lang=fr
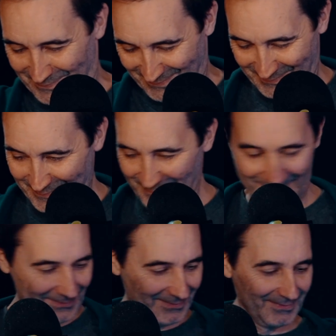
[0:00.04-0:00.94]
sais quoi, on va faire Secret
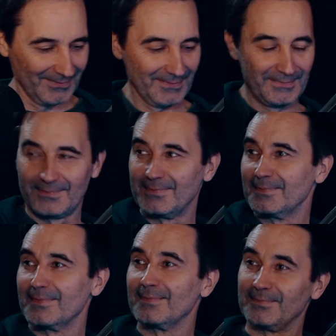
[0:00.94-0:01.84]
Story
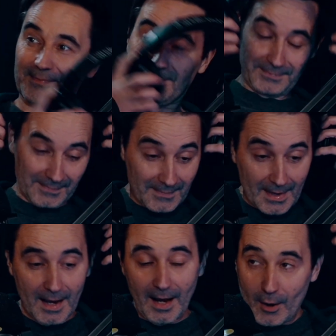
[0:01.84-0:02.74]
On n'a pas le
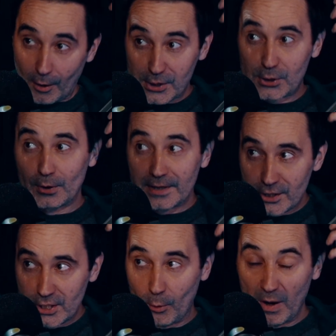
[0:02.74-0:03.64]
droit de le dire. Alors,
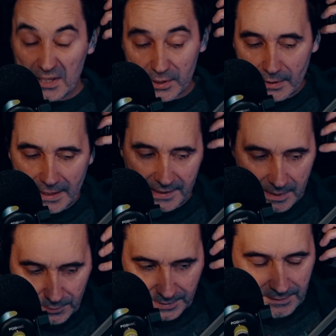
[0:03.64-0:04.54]
Story, j'y crois, Secret,
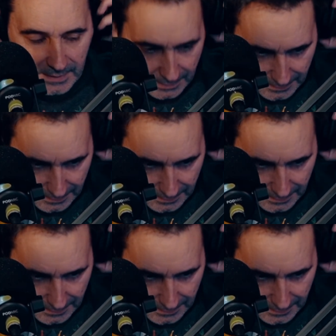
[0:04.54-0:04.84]
à mon ami.